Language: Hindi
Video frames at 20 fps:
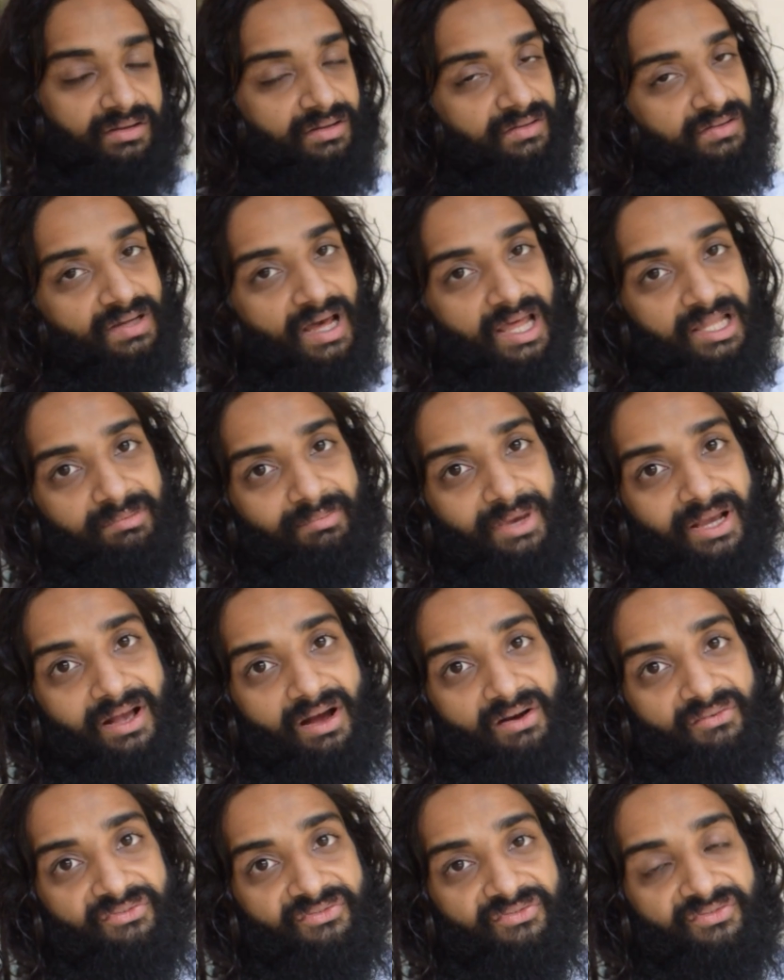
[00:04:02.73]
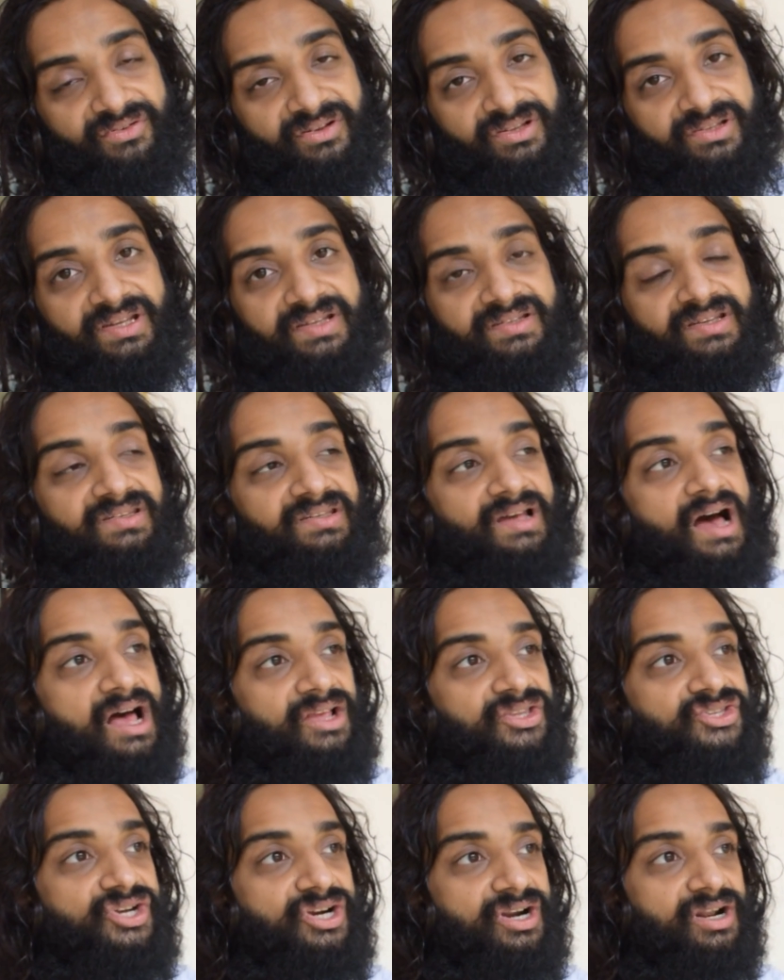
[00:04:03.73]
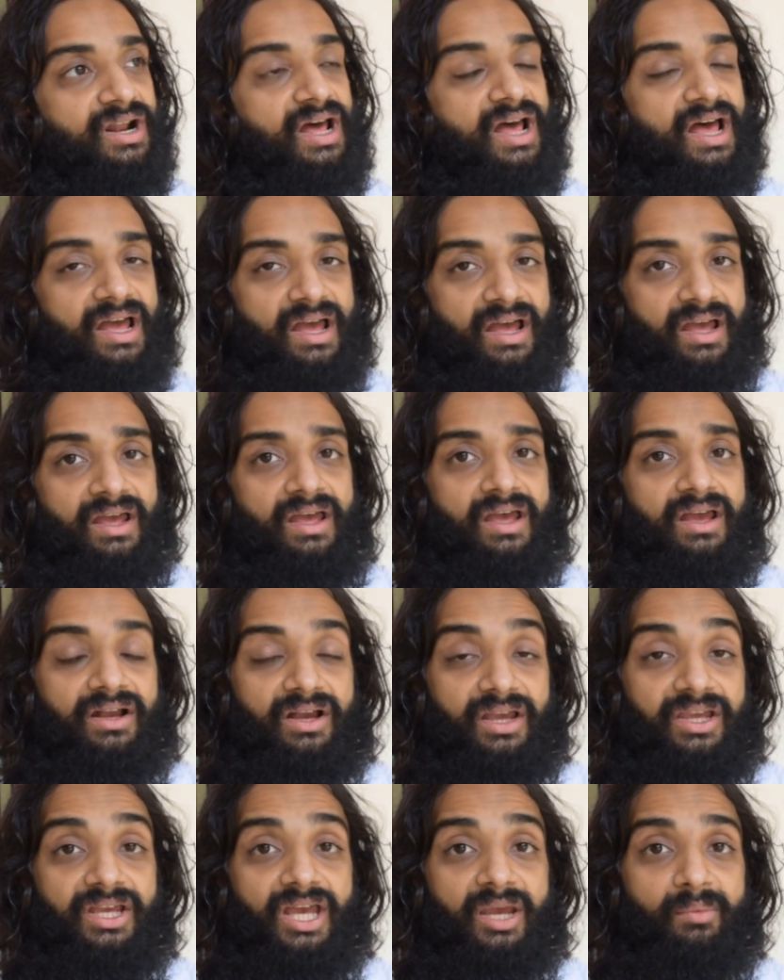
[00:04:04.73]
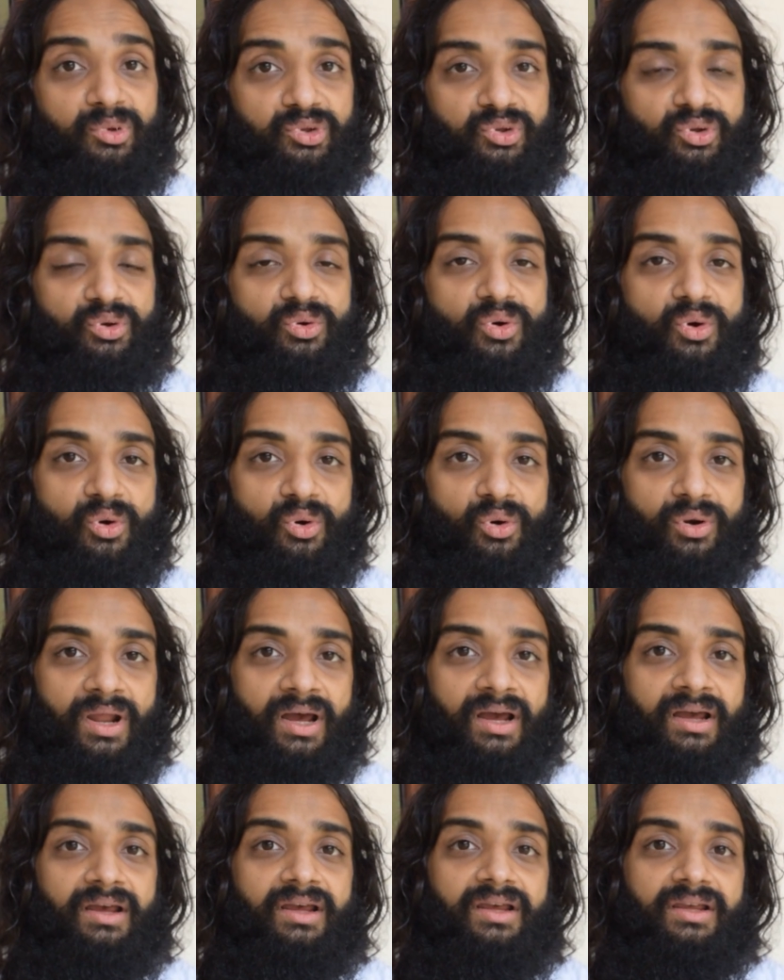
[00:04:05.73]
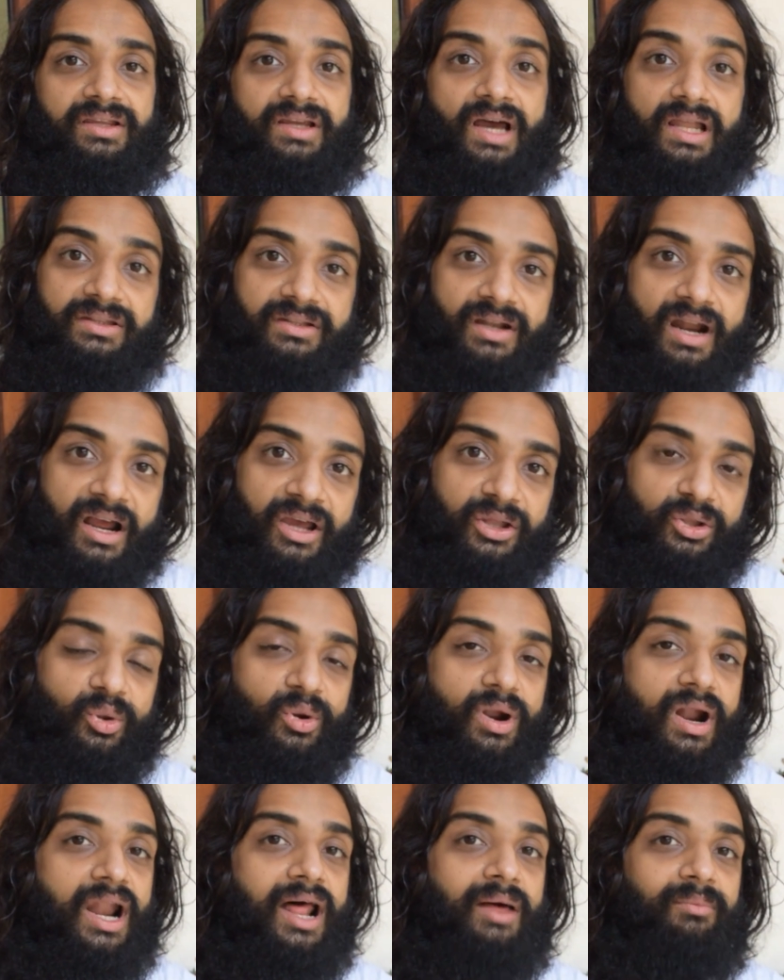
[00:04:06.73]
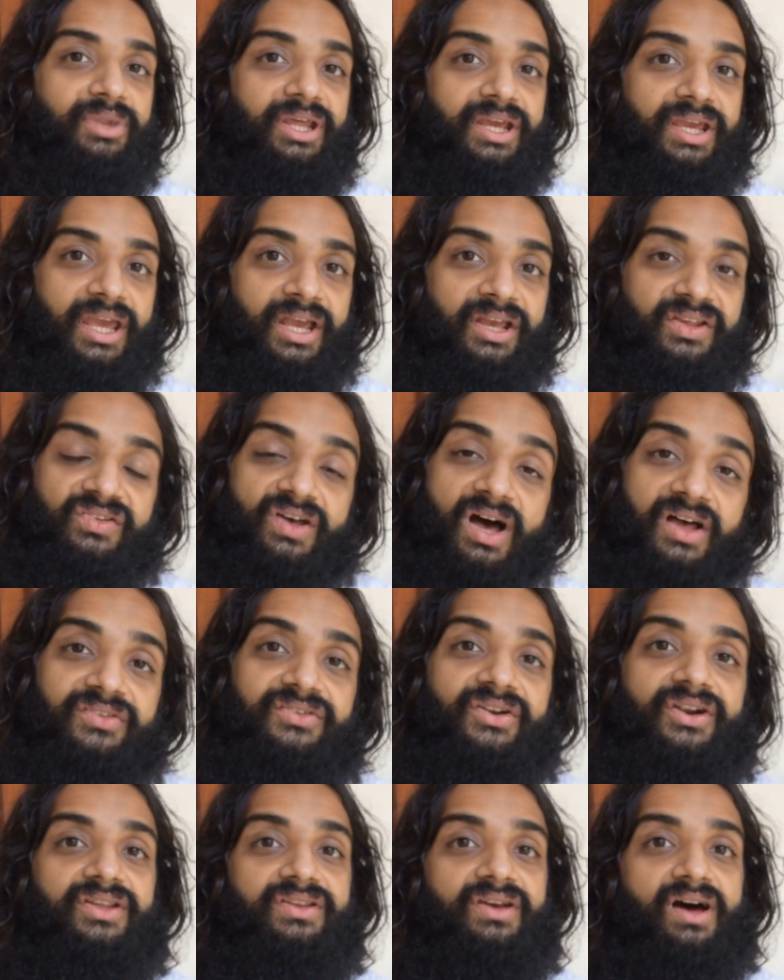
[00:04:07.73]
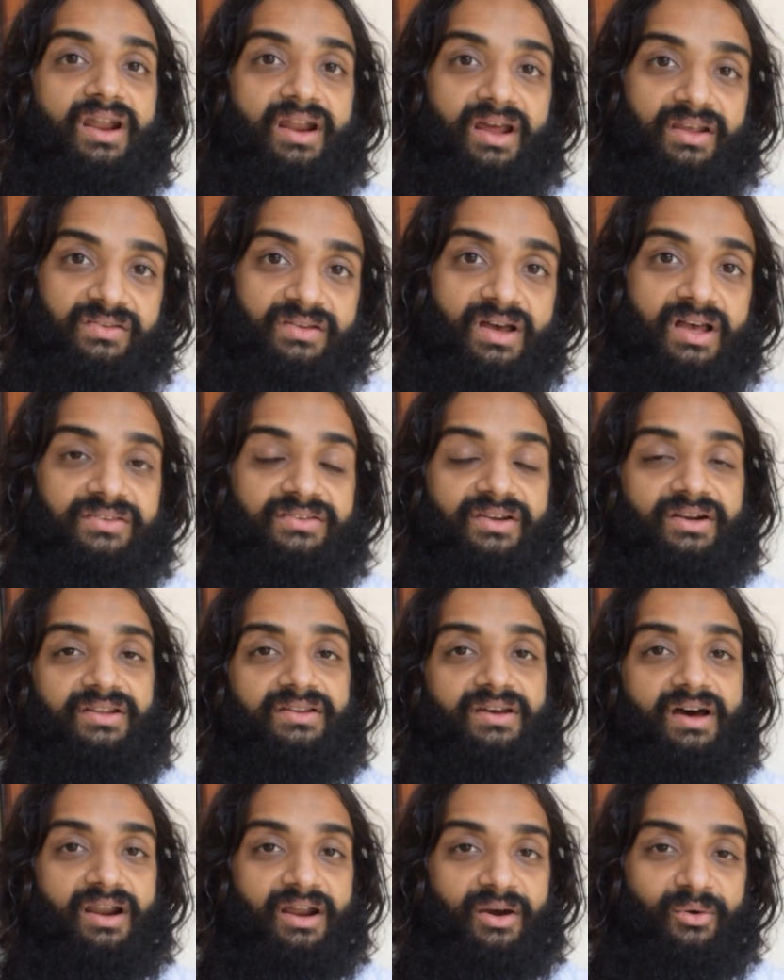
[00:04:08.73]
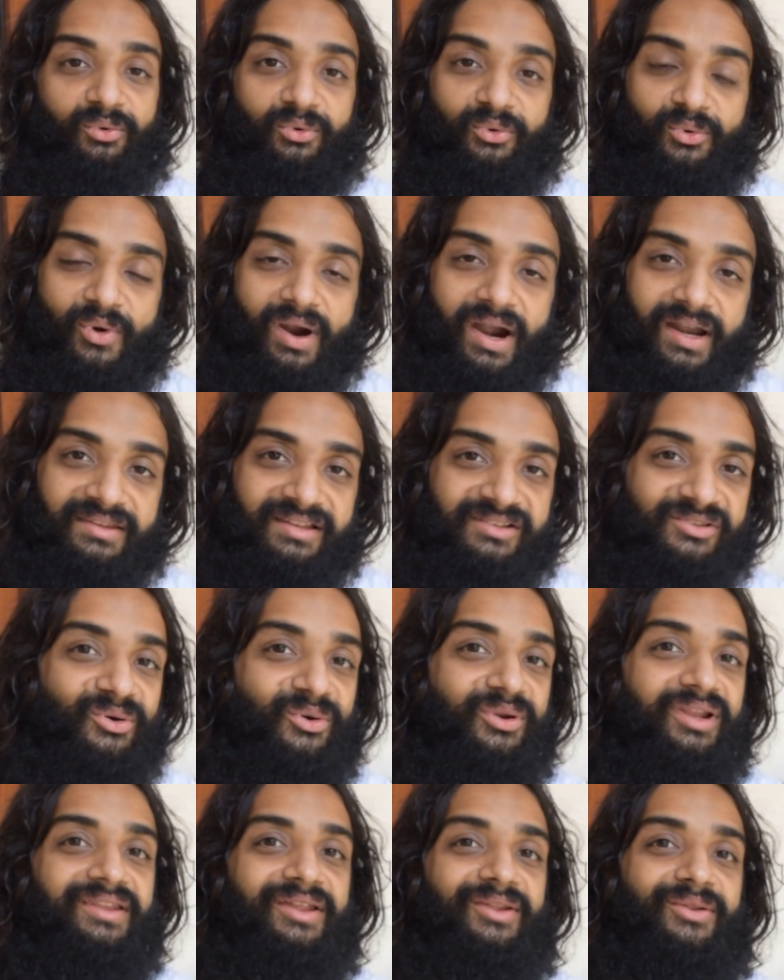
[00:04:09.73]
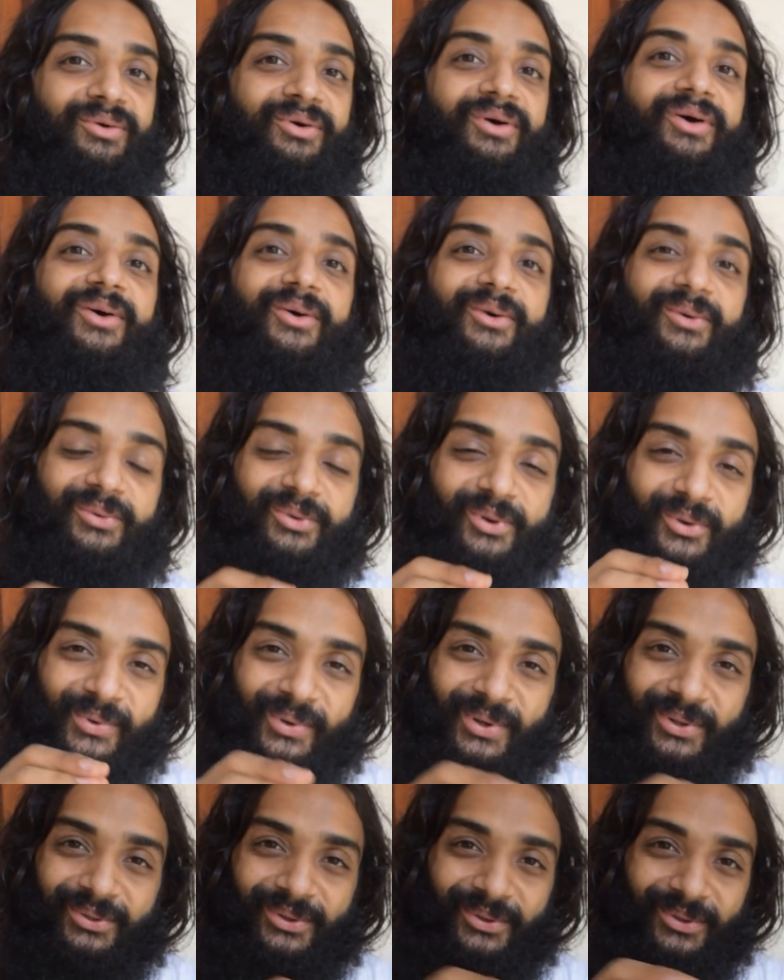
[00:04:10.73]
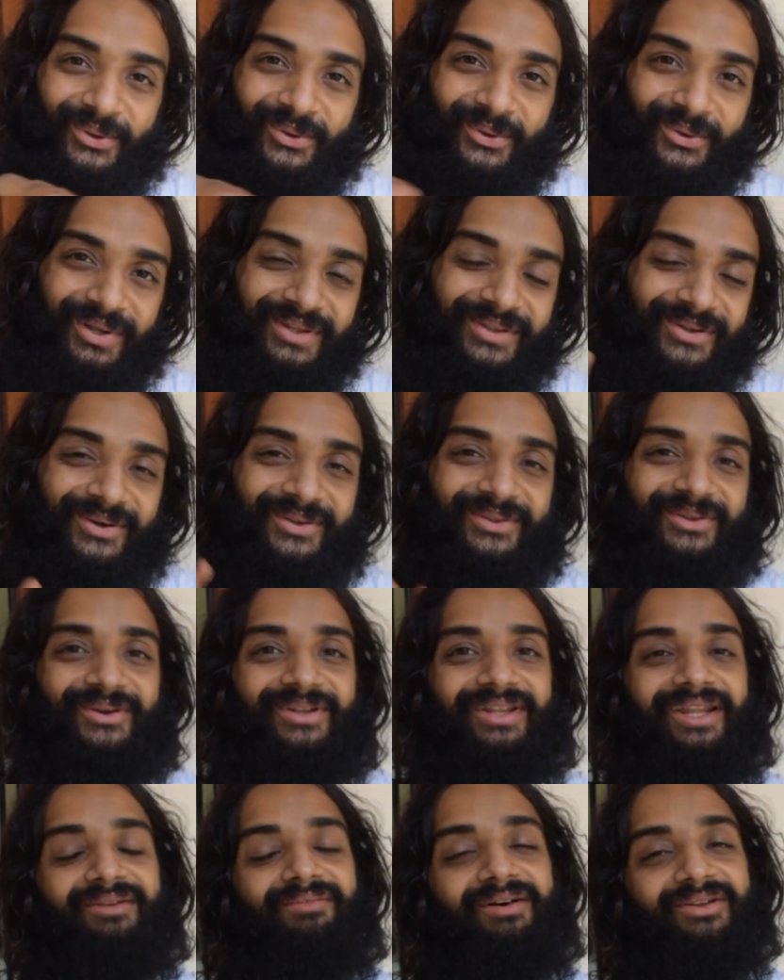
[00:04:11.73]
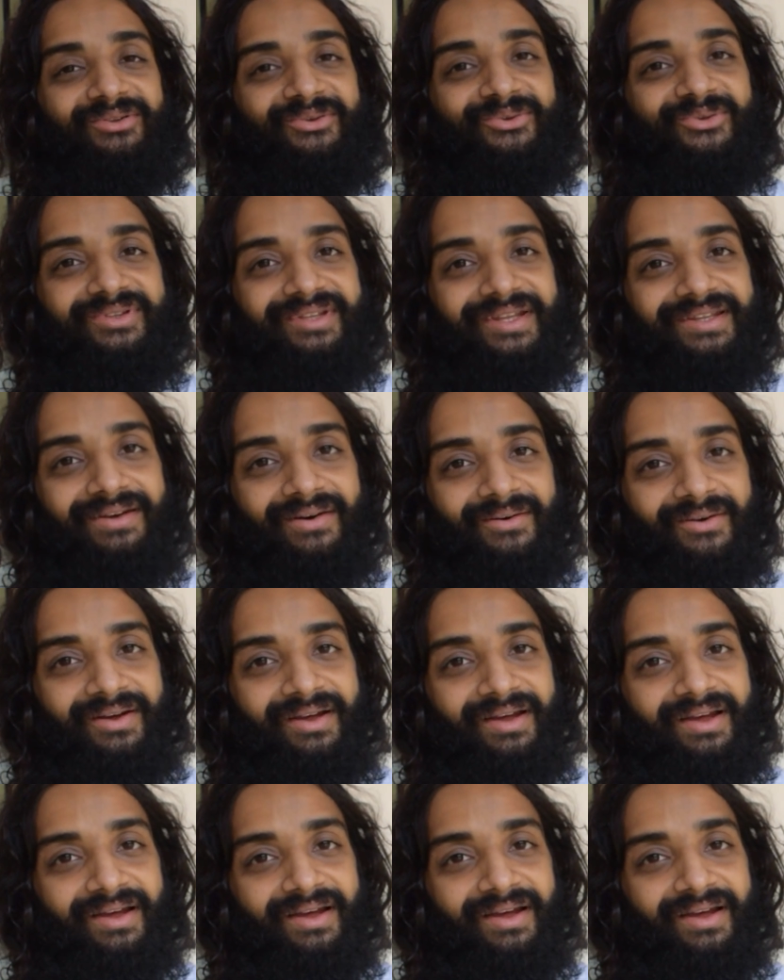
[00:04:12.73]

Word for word: साथ में कफ जैसे सांस चढ़ रहा है कई कई बुज़ुर्गों को ना यात्रा के दौरान आप देखेंगे सांस चढ़े जा रहा है सांस चढ़े जा रहा है उनको आठ दस गोली दे दो उनको बोलो दो दो गोली थोड़ी थोड़ी देर बाद चूसते जाओ